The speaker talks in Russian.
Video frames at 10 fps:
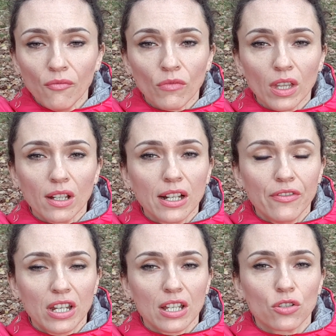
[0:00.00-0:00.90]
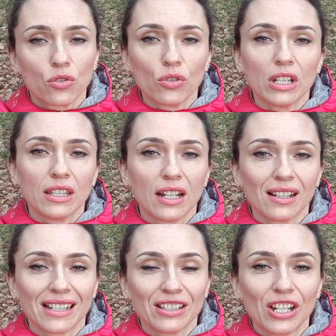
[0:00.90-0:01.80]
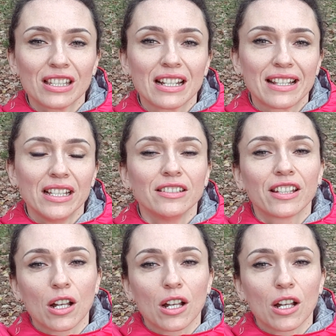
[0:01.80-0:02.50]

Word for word: говорят, что надо конкретно сделать,